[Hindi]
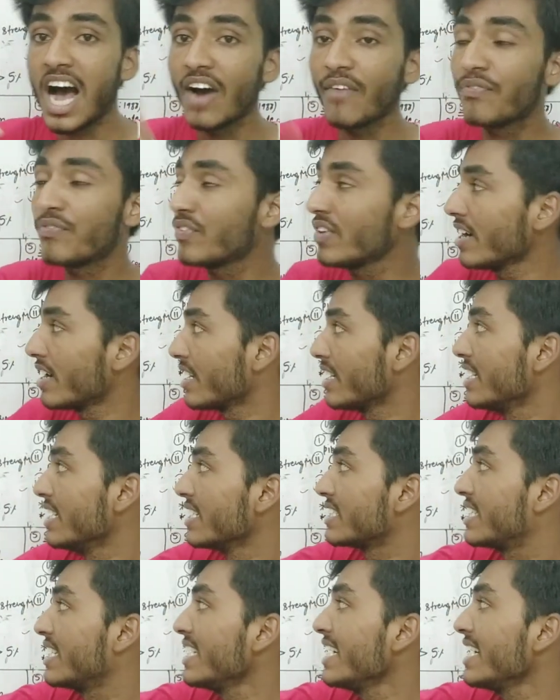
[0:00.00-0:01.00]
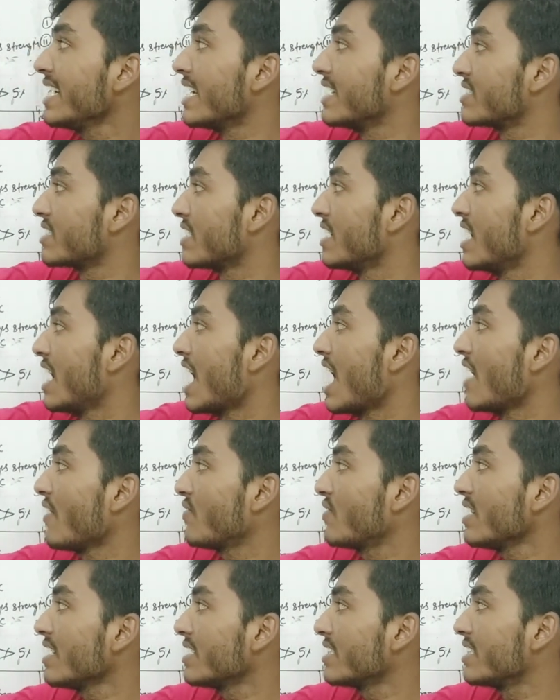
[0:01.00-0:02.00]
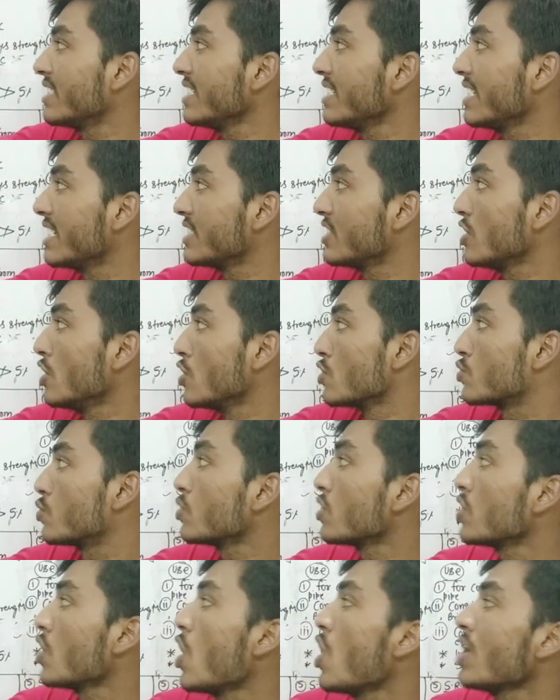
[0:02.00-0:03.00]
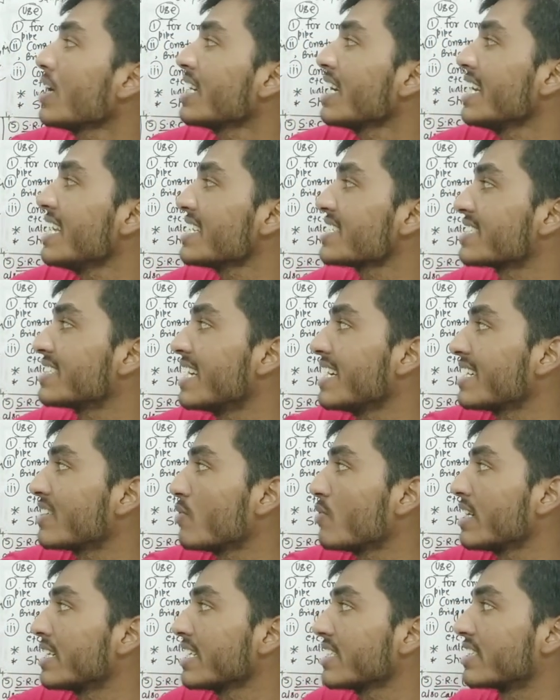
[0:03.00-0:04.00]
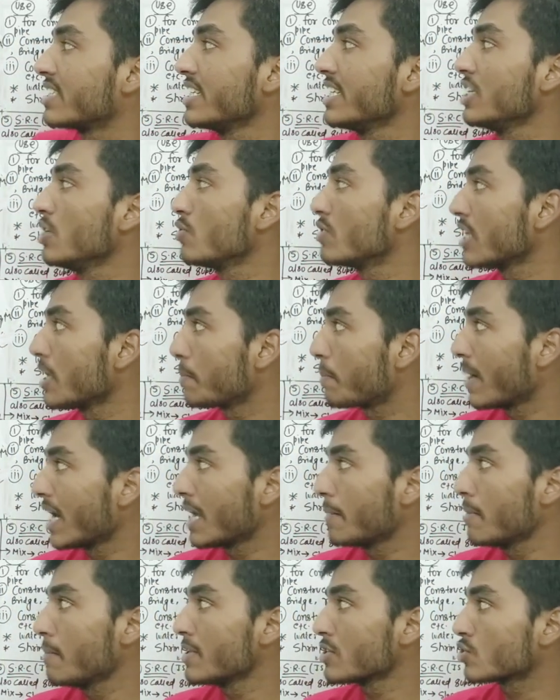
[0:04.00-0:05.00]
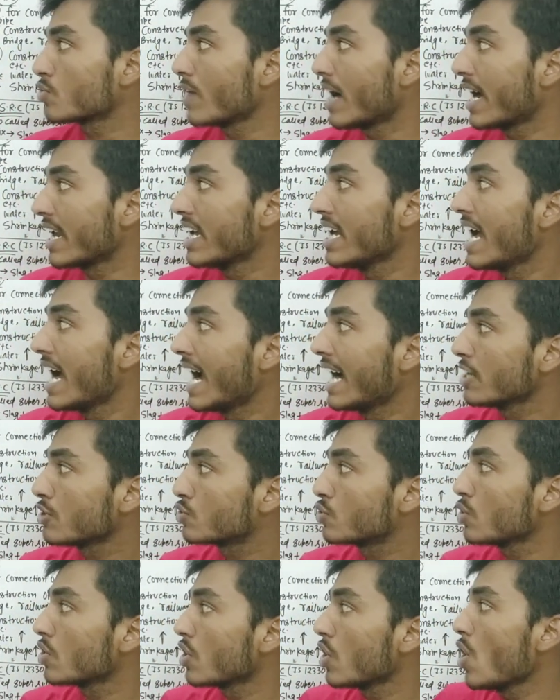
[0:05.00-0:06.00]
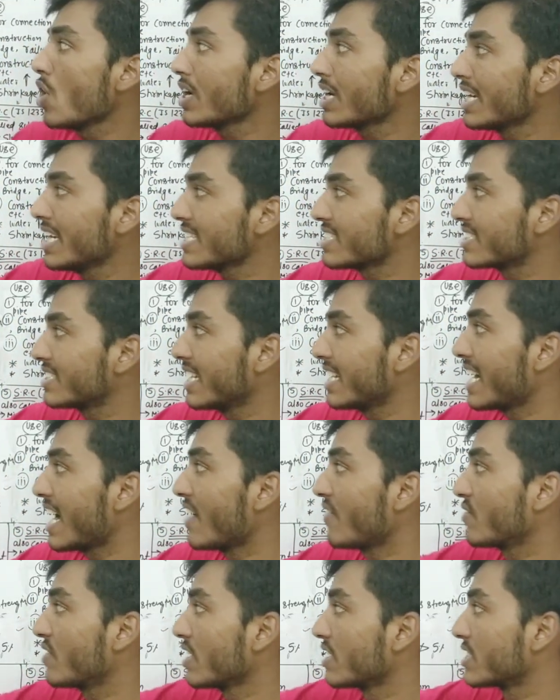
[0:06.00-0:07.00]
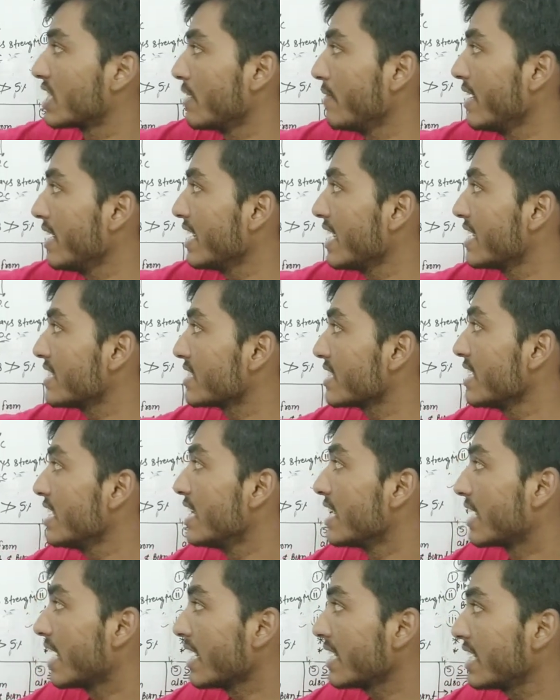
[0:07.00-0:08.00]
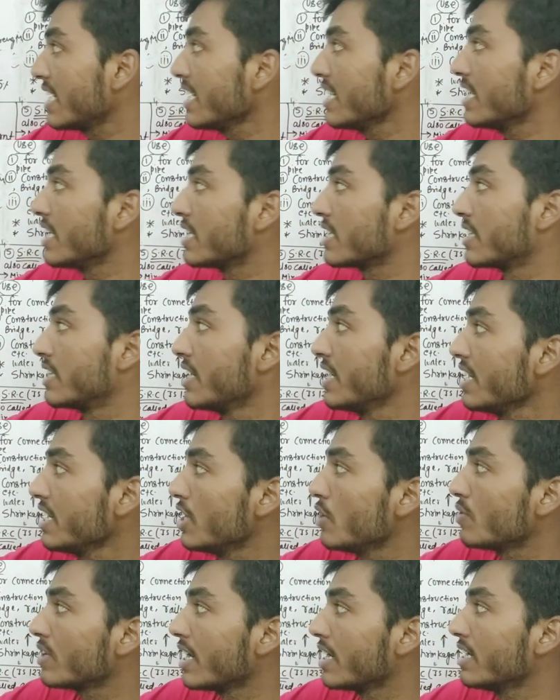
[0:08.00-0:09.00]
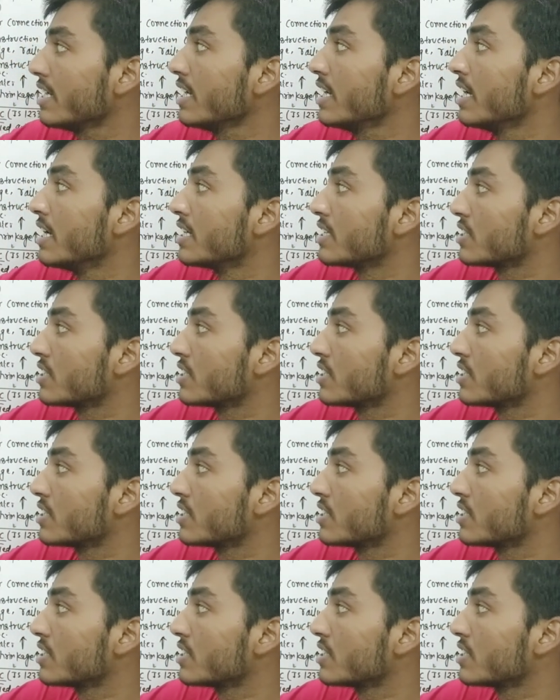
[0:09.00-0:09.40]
आफ्टर थ्री डेज आफ्टर थ्री डेज शुड नॉट not less than 23 newton per mm square and should not less than after 7 days 33 newton